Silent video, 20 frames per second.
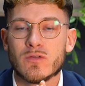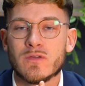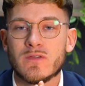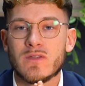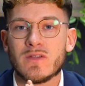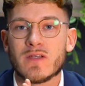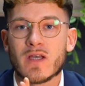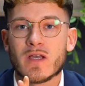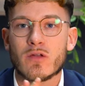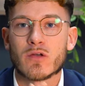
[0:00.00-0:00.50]
notre
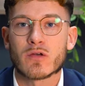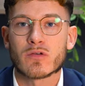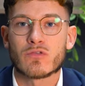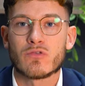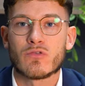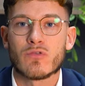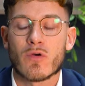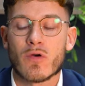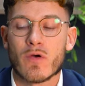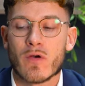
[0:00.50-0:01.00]
designer
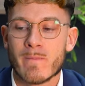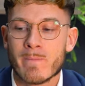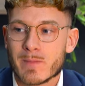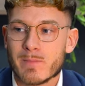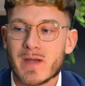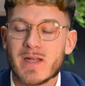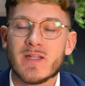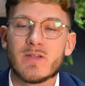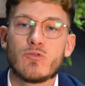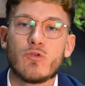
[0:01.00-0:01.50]
sur euh,
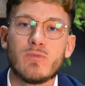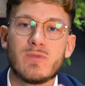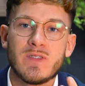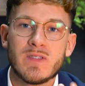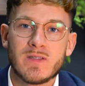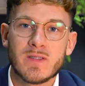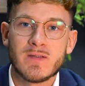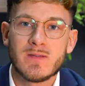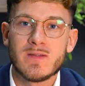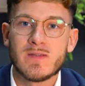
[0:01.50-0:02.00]
bah, les
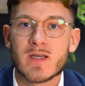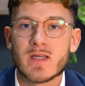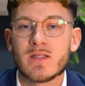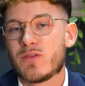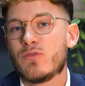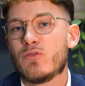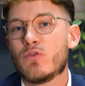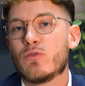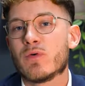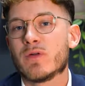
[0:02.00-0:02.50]
subtilités de design
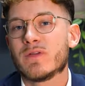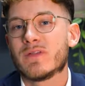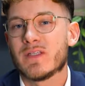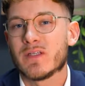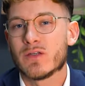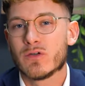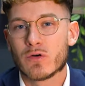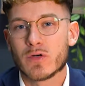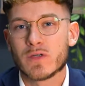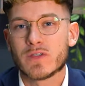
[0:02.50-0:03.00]
qui demandent
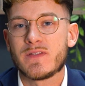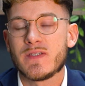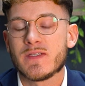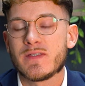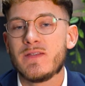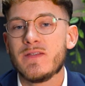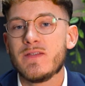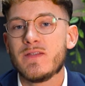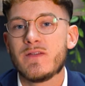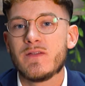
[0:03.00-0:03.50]
des grosses
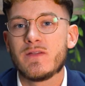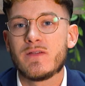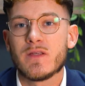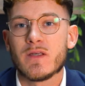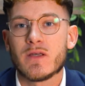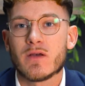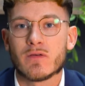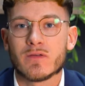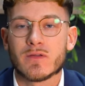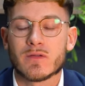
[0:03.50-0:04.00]

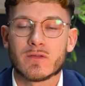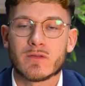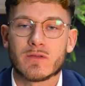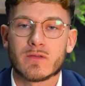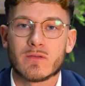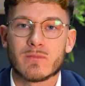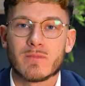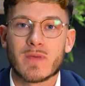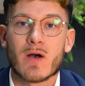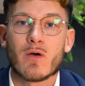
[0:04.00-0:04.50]
technicités
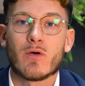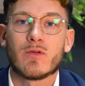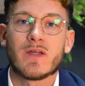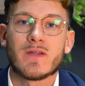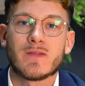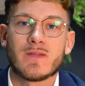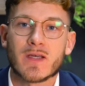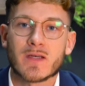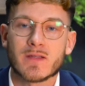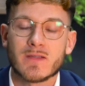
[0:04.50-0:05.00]
en, bah,
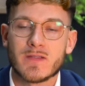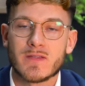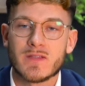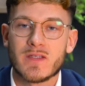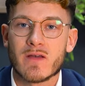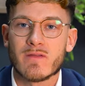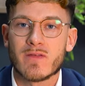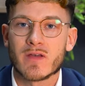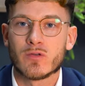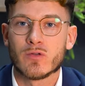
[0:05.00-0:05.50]
interne
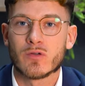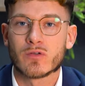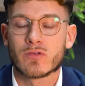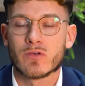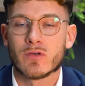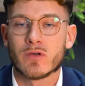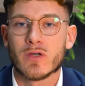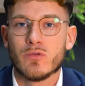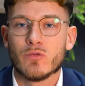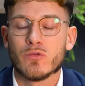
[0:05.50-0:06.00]
ici avec
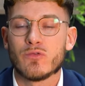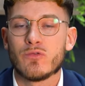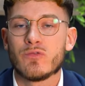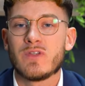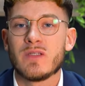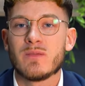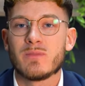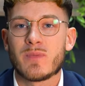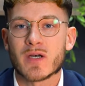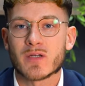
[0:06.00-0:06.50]
notre, nos
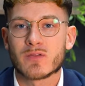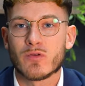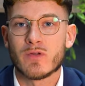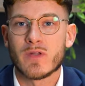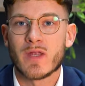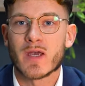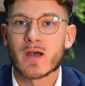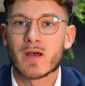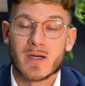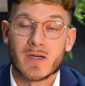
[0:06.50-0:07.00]
usines
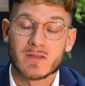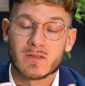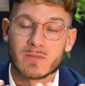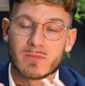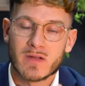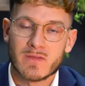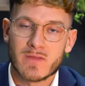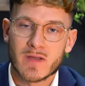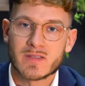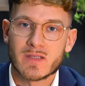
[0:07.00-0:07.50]
partenaires. Par
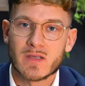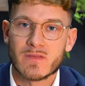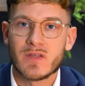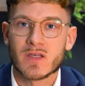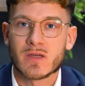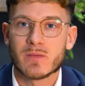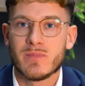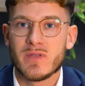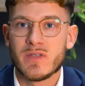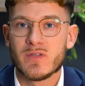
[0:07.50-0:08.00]
exemple, un verre
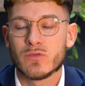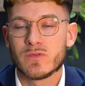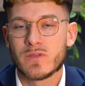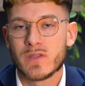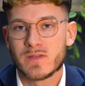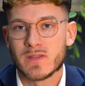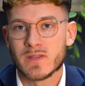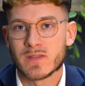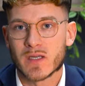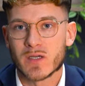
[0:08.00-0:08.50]
saphir
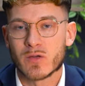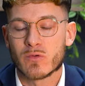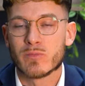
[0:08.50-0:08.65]
biseauté, c'est très